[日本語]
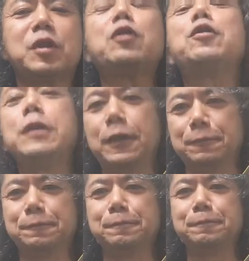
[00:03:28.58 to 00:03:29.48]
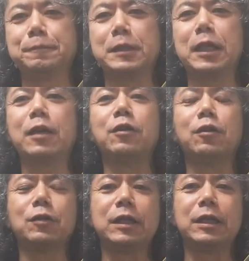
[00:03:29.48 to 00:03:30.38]
ていうふうになる
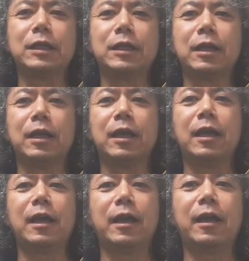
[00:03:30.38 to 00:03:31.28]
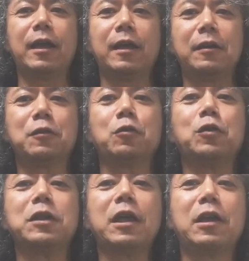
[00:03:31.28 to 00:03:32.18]
ように、えー、
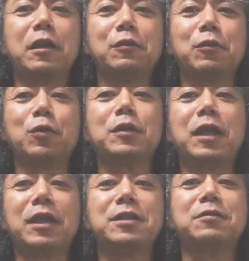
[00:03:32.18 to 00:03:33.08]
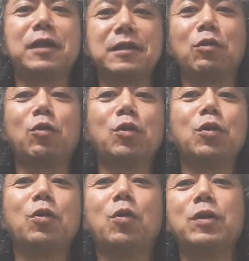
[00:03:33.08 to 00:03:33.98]
固定固定してくださいここ
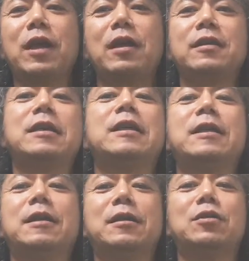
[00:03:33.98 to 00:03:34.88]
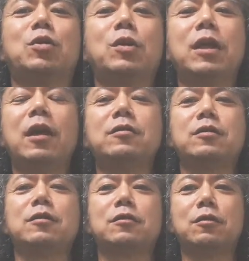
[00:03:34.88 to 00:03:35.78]
の方でとりあえ
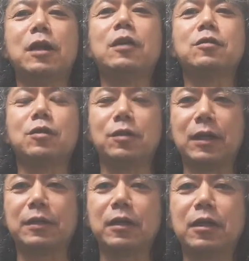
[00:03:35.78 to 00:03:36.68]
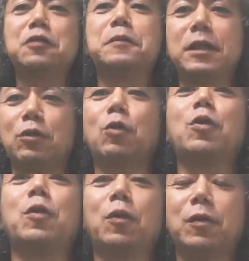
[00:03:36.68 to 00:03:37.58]
ず、とりあえずというか、慣れるまで
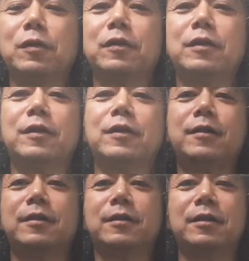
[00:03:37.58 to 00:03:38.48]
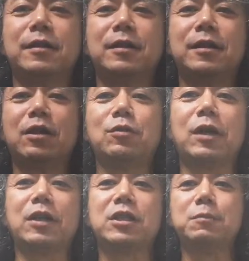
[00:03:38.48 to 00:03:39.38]
こう、やるの
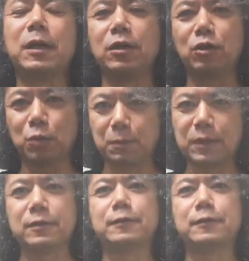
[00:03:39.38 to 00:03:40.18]
が一番いいと思います。